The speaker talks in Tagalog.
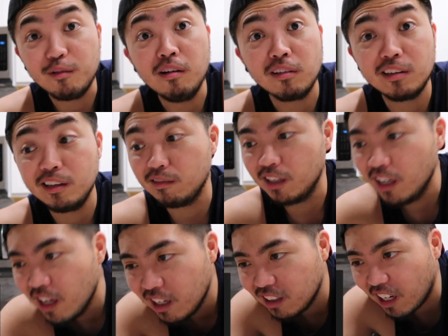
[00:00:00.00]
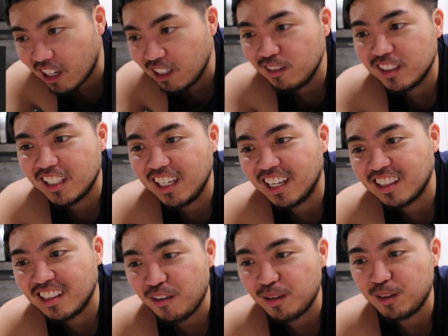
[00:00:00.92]
Oh, Kiwi. Taga New
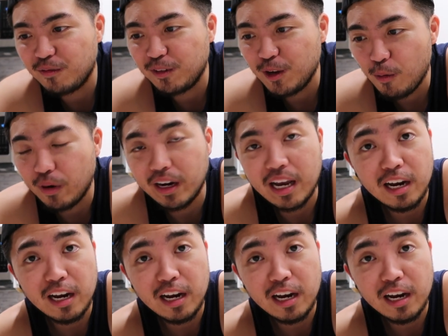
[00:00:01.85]
Zealand na viewer.